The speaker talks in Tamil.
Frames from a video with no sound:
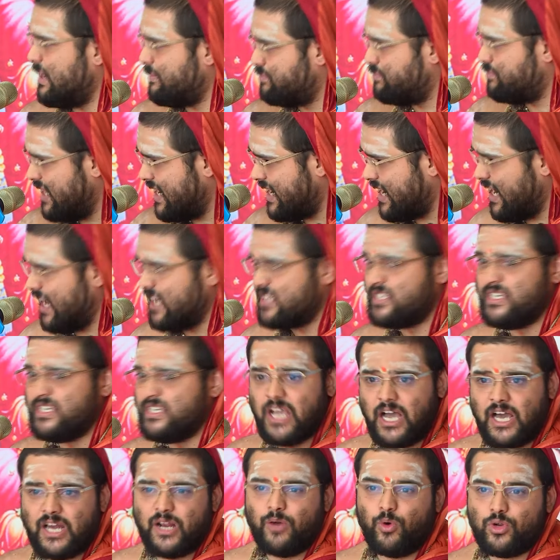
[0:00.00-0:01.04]

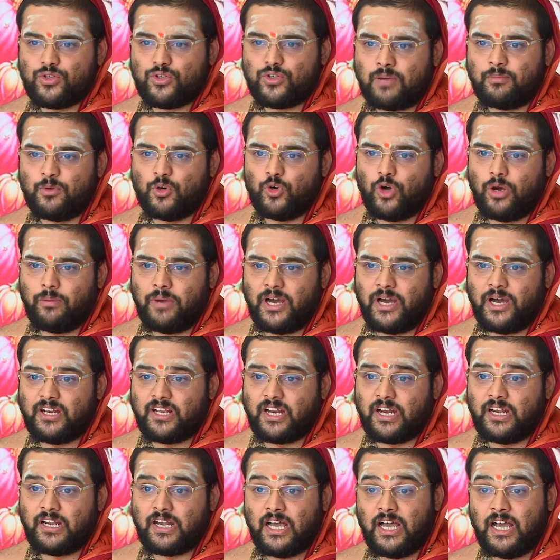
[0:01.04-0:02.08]
சப்தராசியான ஒரு சமூகமானு
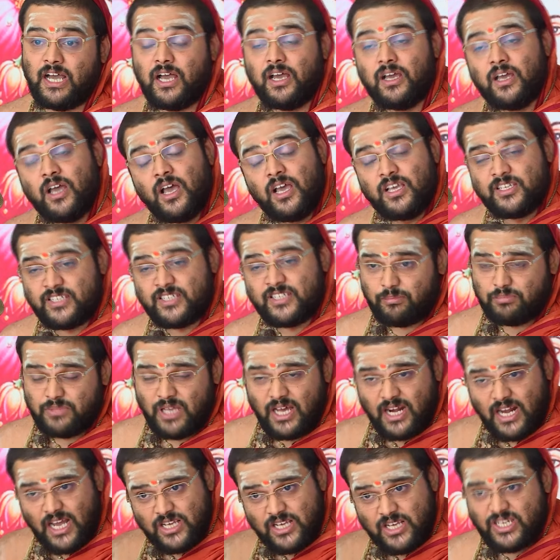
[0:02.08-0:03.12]
கேட்டா
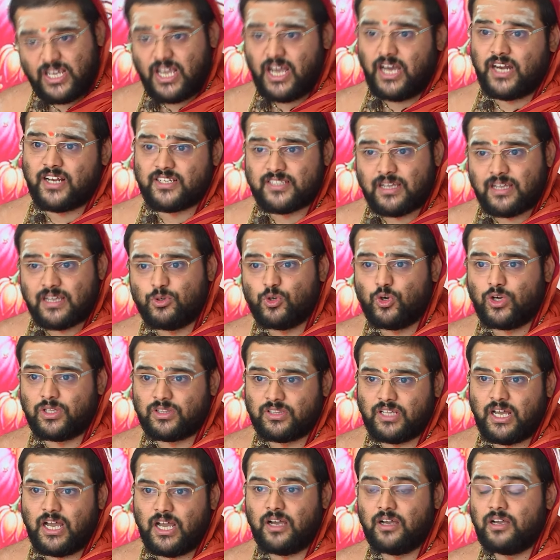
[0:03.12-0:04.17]
சப்தராசியான
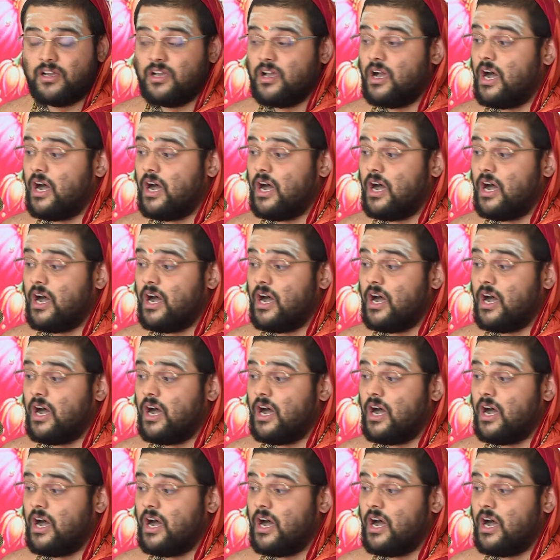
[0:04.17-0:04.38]
சமூகம் தான்